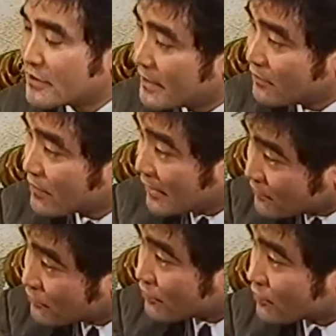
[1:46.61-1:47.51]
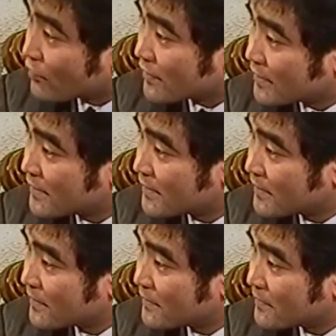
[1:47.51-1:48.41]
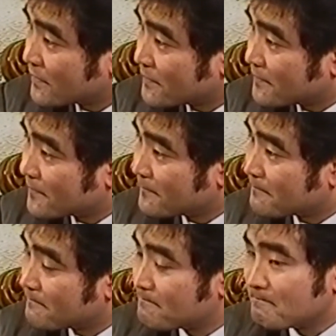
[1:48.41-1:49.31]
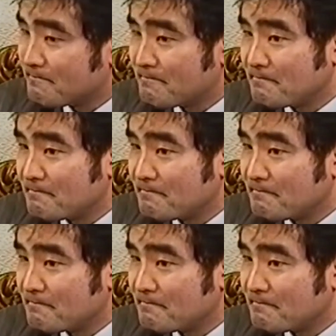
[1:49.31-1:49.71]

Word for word: 試合の勘っていうのはどうかなまだあ